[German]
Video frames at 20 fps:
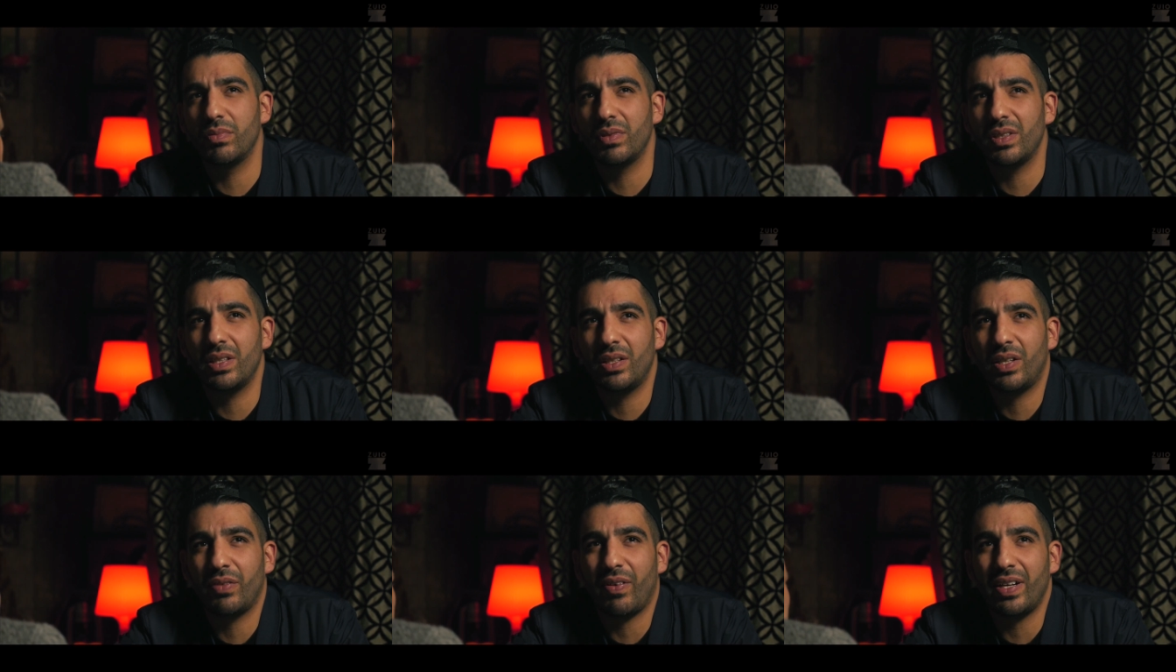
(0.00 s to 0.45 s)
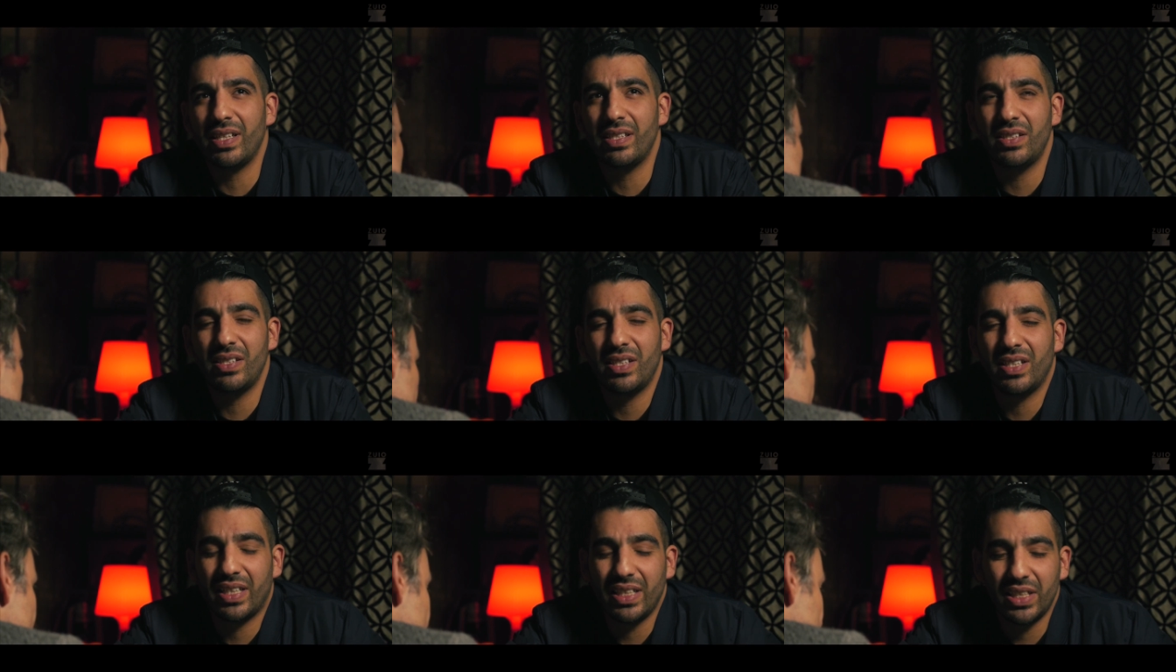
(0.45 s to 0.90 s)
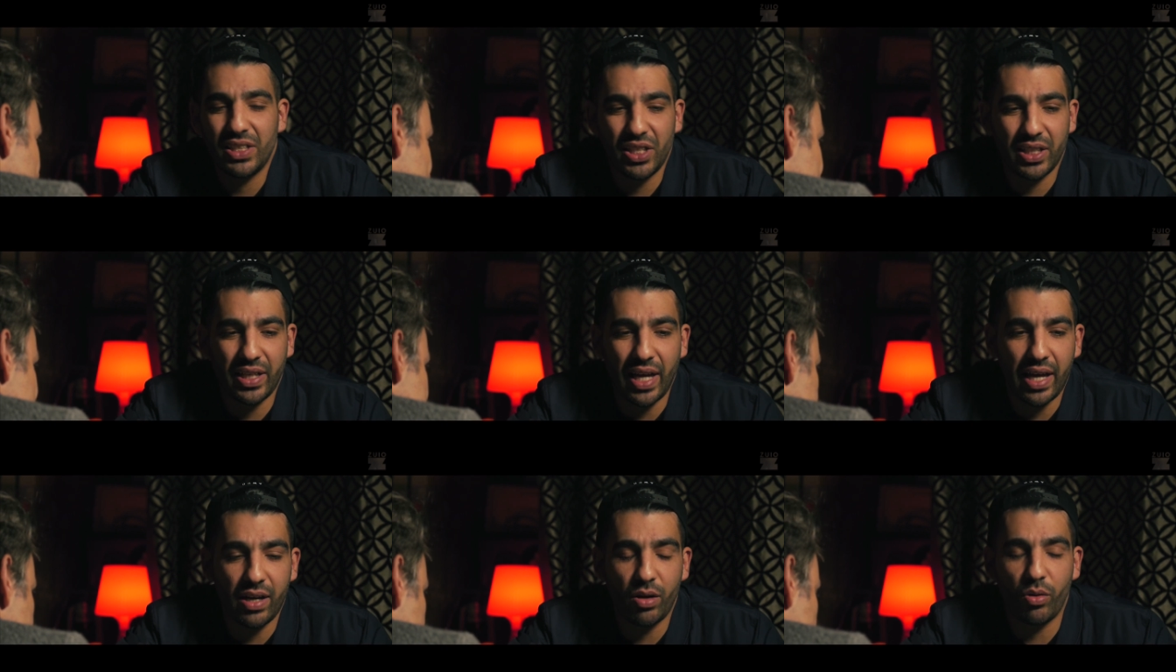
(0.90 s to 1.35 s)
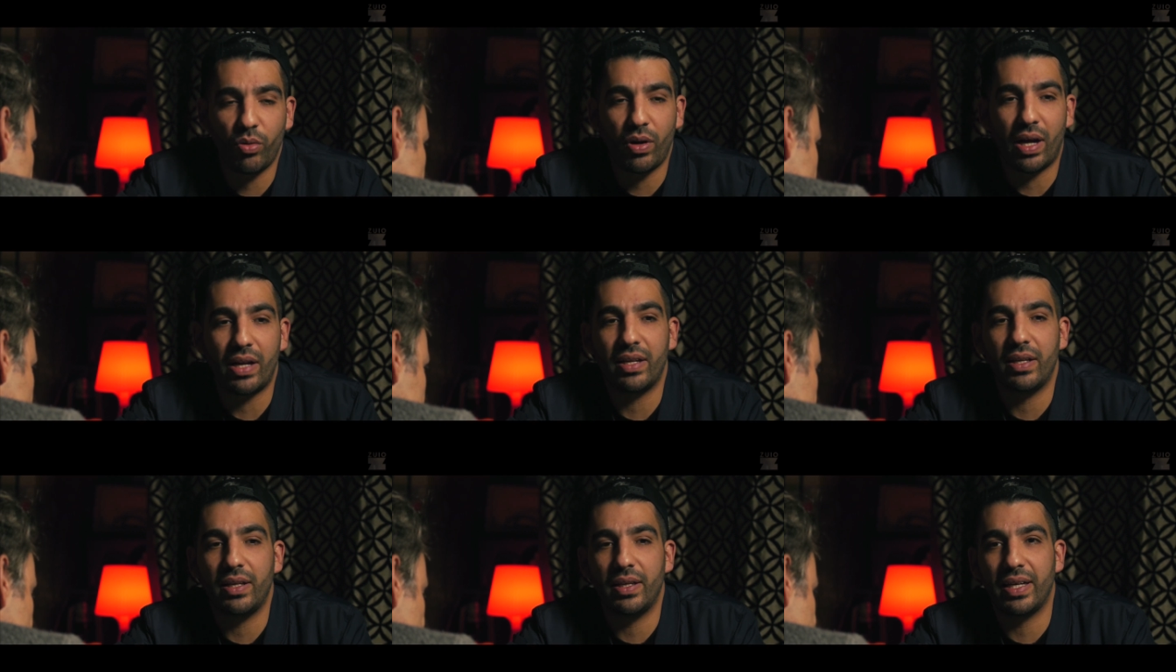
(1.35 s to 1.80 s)
äh, ich weiß, die richtigen
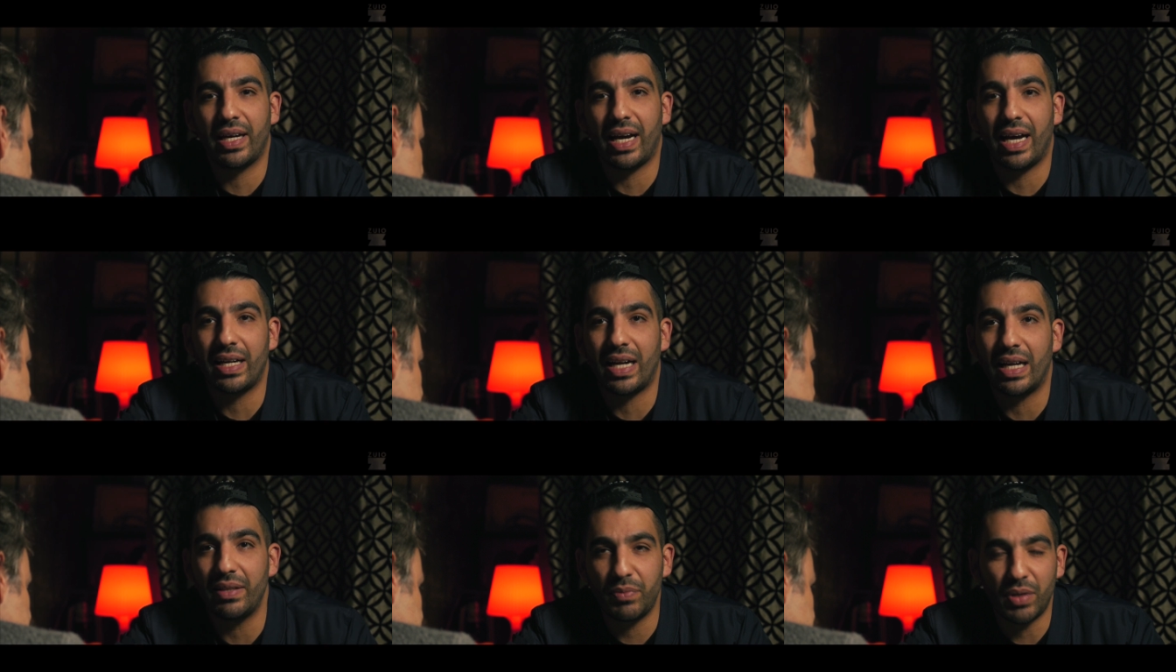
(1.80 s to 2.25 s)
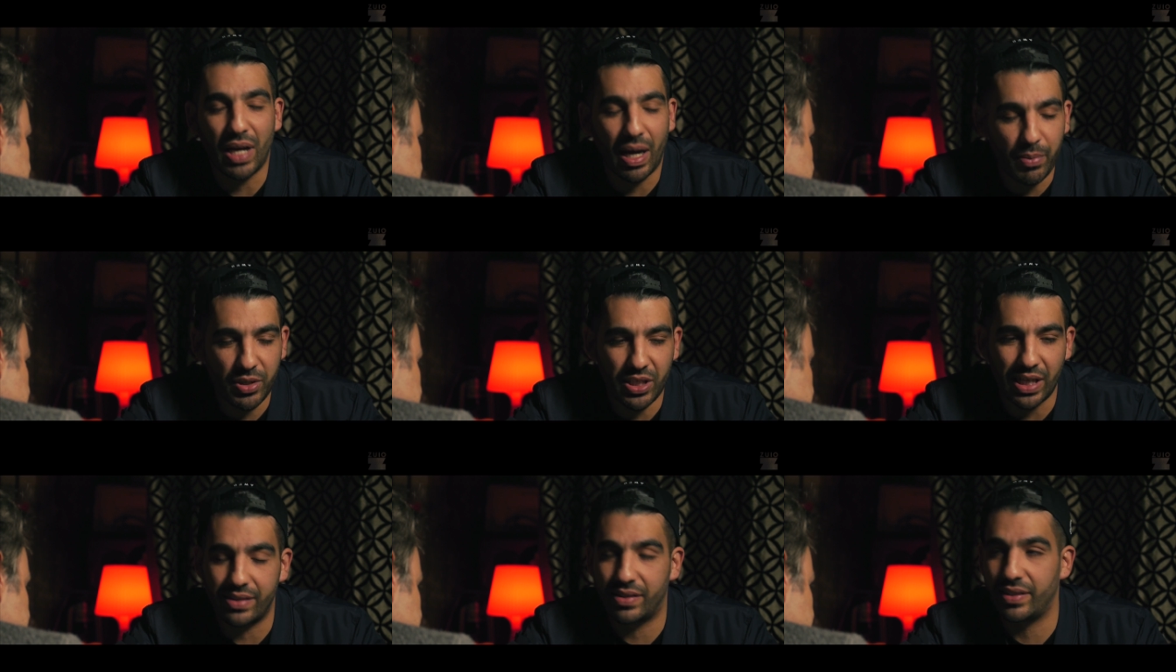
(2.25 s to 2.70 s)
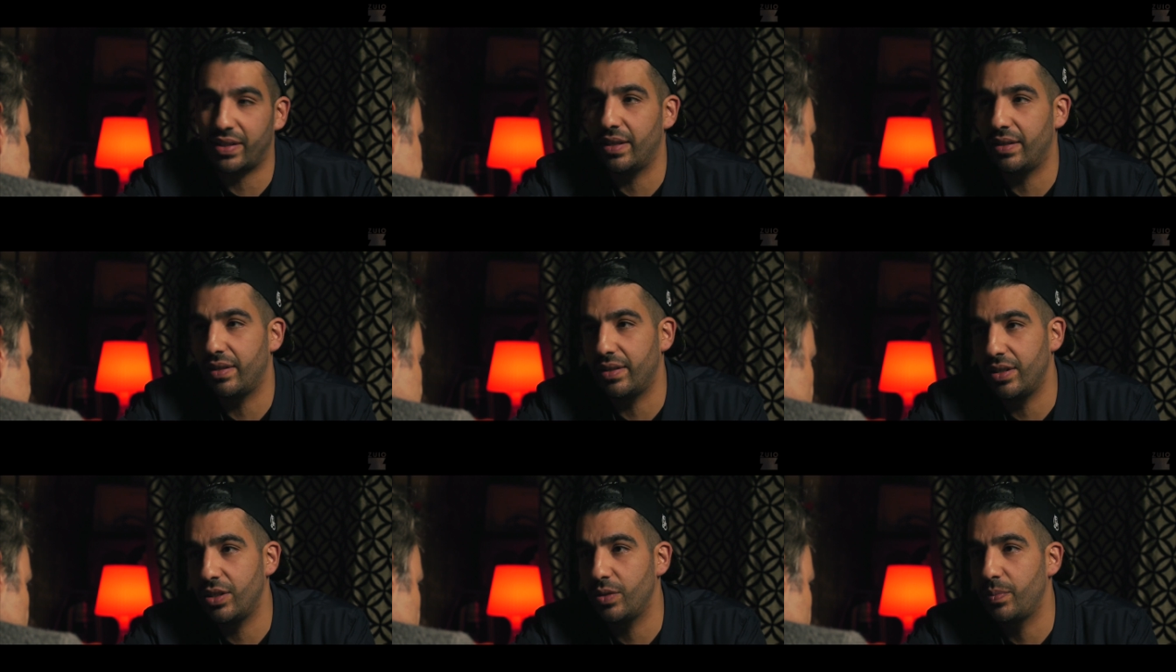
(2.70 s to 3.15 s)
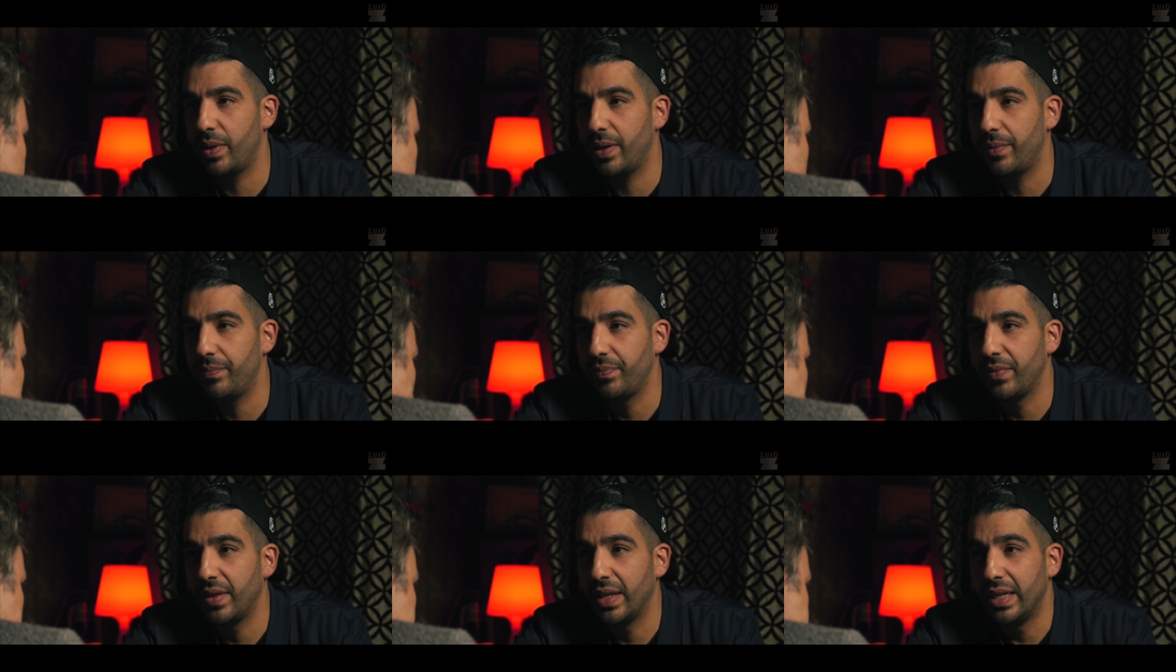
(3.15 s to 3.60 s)
Erinnerungen an den Iran habe ich als Kind nicht mehr.